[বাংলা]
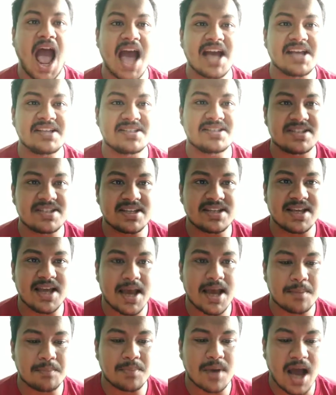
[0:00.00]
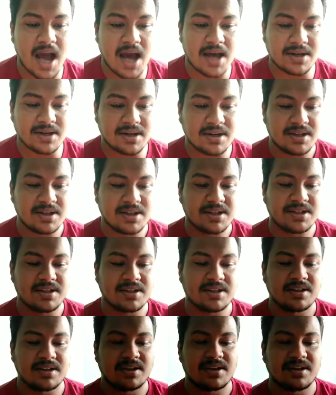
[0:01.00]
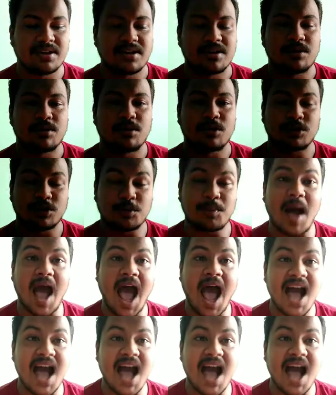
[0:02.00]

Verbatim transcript: আইসিএমআর অথবা